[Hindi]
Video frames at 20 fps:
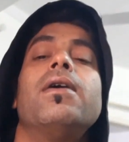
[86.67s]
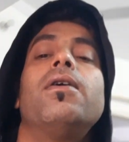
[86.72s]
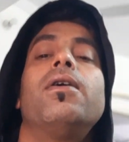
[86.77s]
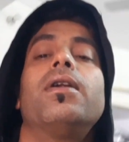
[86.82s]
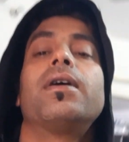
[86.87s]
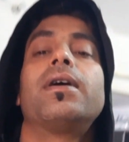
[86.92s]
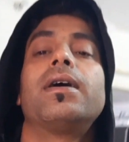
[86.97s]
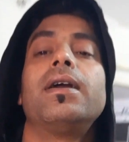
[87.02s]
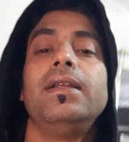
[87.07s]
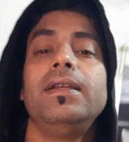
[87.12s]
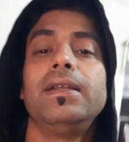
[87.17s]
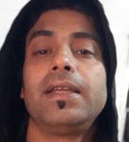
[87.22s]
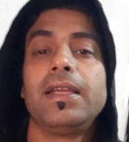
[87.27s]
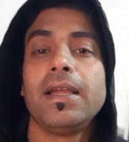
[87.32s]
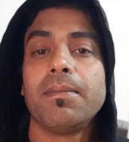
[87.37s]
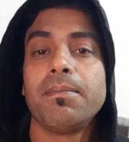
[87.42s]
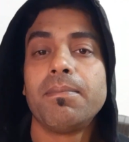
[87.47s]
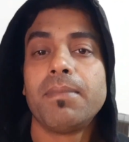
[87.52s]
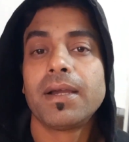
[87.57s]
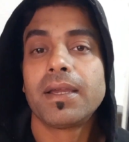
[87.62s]
और कल इनकी
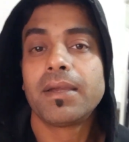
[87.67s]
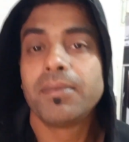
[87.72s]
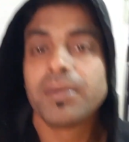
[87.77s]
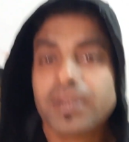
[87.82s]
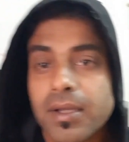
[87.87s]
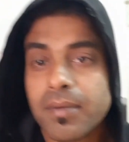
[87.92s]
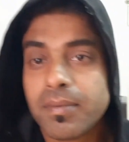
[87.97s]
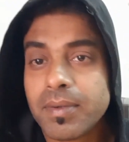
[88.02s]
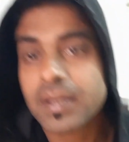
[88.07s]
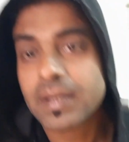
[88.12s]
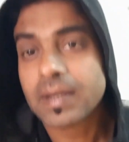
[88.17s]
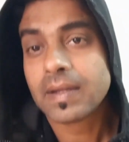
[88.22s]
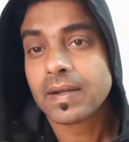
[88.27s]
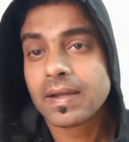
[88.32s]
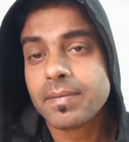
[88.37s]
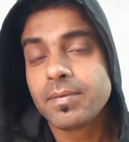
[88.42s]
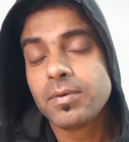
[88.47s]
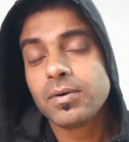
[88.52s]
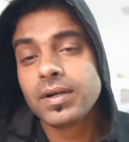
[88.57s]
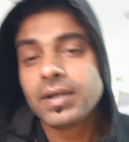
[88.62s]
अम्मा की भी तबीयत
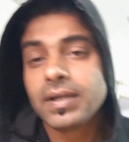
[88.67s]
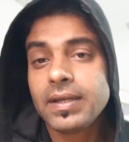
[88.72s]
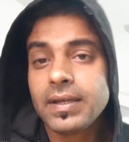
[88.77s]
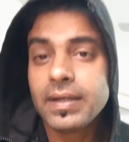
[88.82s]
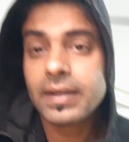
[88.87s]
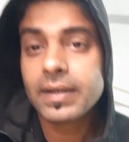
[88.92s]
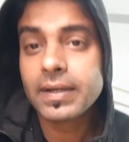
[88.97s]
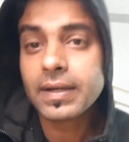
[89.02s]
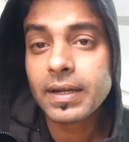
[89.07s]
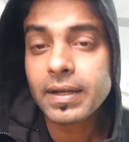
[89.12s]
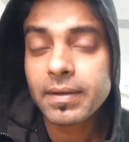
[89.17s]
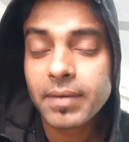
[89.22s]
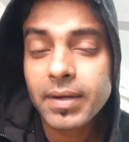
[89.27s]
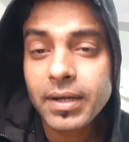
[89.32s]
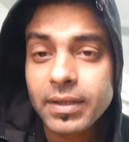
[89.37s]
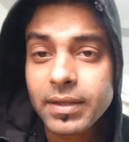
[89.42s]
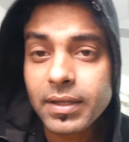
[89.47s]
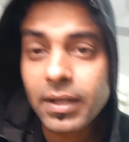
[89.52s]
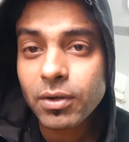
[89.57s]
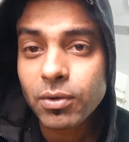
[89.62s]
ख़राब हो गई कल
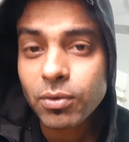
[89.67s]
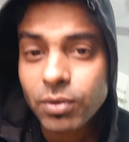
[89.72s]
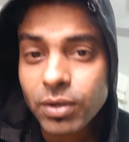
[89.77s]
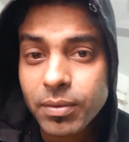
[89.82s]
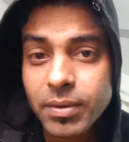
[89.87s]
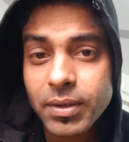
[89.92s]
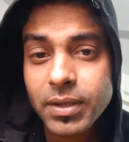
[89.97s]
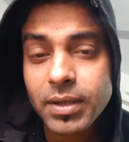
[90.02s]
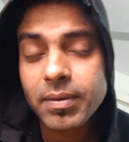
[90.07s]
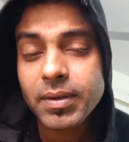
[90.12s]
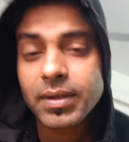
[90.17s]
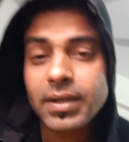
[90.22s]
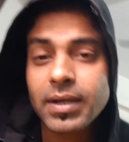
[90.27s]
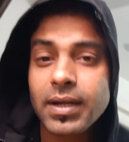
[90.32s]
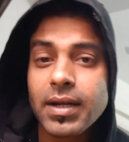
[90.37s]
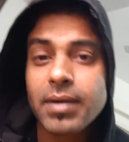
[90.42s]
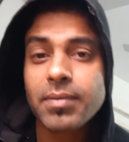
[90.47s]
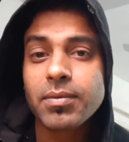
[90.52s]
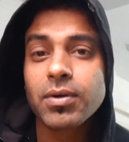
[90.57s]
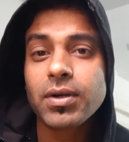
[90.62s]
हमारी तन्नू की भी तबीयत
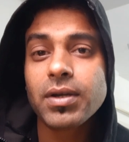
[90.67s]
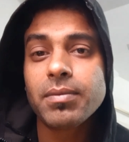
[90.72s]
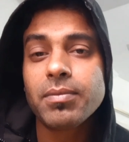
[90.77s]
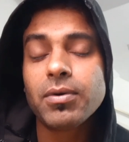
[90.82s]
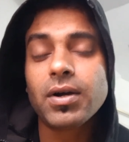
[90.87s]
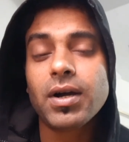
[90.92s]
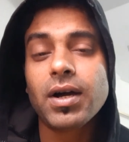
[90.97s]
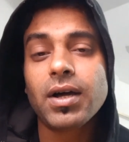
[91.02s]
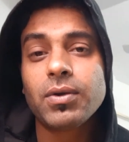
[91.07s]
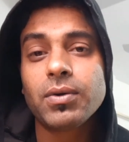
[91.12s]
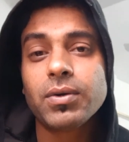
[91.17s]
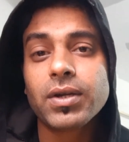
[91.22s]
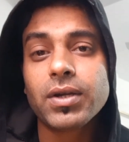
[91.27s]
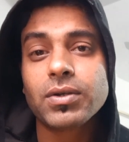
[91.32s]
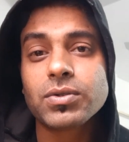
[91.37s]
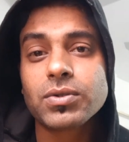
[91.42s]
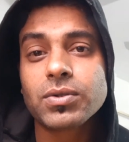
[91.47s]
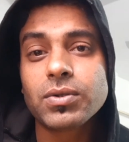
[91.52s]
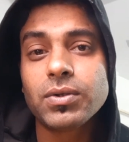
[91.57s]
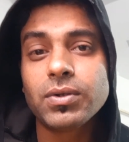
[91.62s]
ख़राब हो गई बुखार हो गया
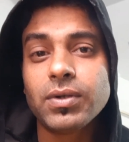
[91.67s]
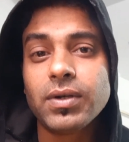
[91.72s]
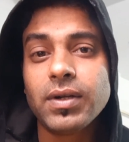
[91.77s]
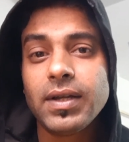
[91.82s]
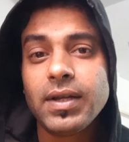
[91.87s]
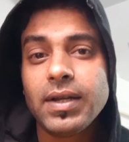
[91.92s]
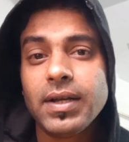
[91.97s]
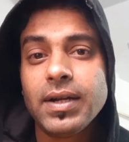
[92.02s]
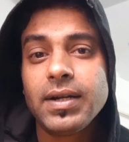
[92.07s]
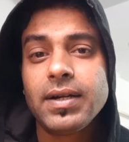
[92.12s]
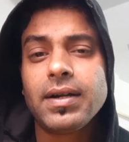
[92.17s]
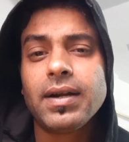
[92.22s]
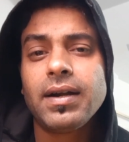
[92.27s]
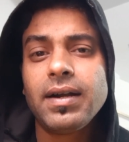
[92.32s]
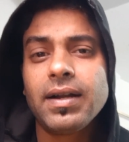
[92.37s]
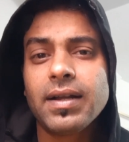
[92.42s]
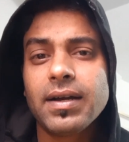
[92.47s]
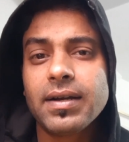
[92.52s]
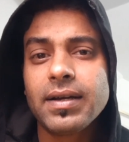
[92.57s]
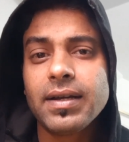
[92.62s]
उसको
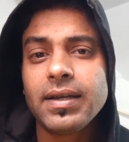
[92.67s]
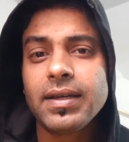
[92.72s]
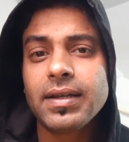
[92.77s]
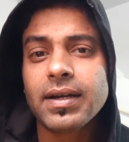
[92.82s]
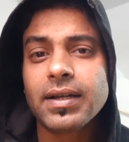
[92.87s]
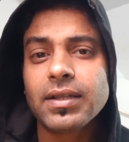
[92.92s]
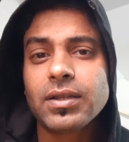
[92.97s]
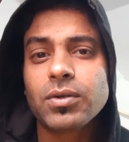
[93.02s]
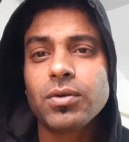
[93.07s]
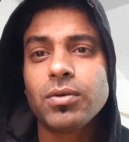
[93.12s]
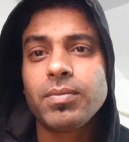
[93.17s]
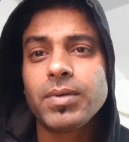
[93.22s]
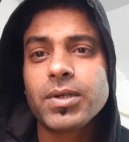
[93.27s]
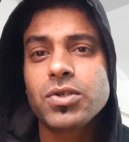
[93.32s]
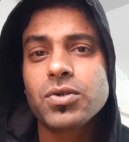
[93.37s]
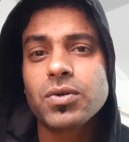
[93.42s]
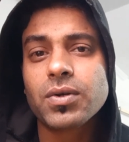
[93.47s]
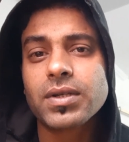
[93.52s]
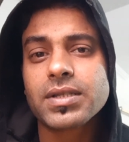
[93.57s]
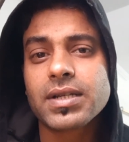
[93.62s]
ठंड लग गई रात को
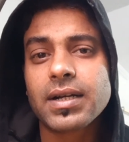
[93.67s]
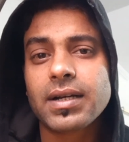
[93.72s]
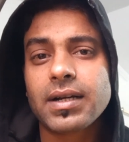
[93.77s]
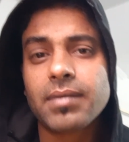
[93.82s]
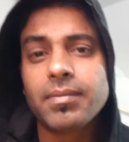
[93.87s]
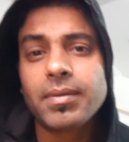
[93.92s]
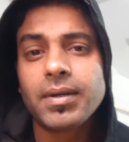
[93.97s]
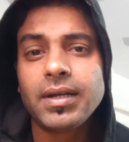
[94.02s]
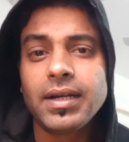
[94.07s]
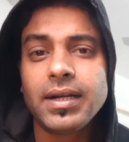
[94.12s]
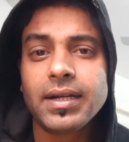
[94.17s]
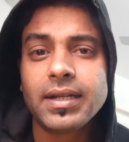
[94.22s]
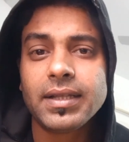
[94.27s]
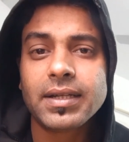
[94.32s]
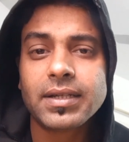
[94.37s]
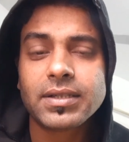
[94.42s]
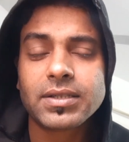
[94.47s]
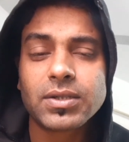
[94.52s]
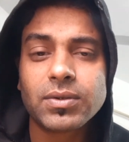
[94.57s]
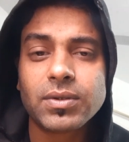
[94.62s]
बच्चों के चक्कर में लेट
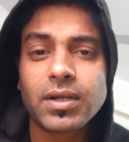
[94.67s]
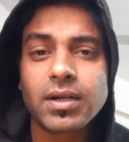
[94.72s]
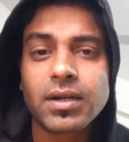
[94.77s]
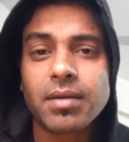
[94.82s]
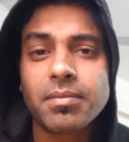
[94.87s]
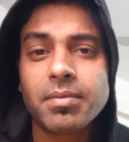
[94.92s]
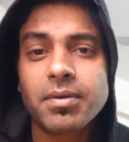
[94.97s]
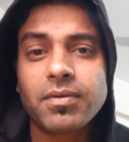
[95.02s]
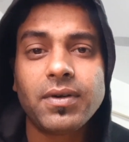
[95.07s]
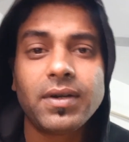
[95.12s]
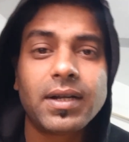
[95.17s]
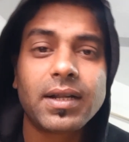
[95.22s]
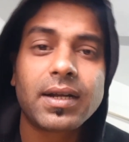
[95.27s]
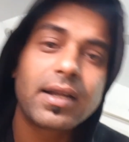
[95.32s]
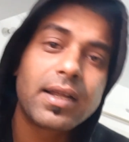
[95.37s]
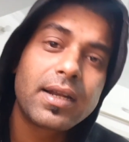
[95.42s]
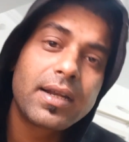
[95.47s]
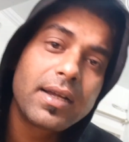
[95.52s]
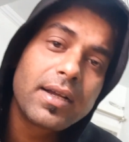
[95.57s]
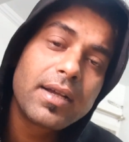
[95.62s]
इधर से उधर कभी फीडर
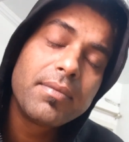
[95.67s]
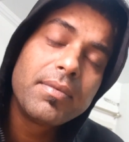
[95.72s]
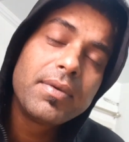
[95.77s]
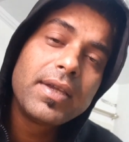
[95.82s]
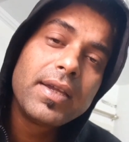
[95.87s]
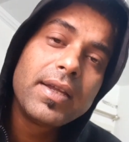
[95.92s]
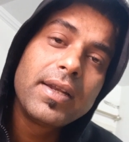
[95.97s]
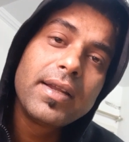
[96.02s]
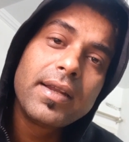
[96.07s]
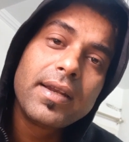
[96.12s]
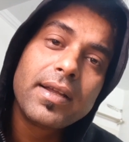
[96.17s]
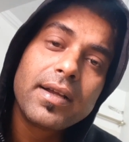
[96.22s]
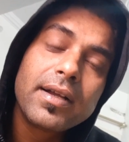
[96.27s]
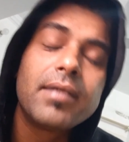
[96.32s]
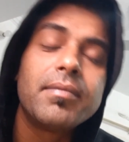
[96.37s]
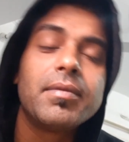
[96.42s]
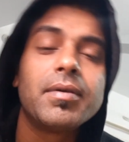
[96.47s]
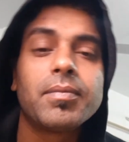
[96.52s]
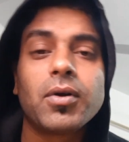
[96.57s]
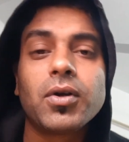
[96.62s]
लाना कभी ये लाना
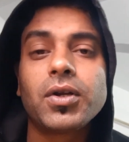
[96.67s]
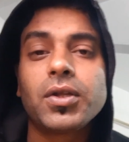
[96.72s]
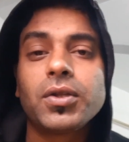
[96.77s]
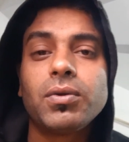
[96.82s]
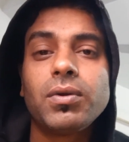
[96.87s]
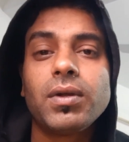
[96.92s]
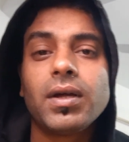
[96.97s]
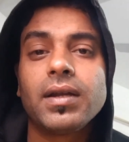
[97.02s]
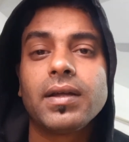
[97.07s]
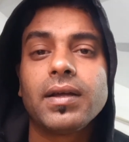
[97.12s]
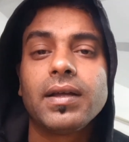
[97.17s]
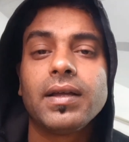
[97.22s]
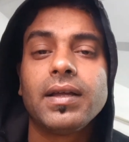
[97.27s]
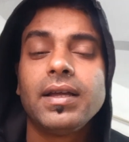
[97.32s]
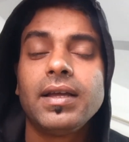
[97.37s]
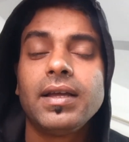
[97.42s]
कभी पॉटी धुलाना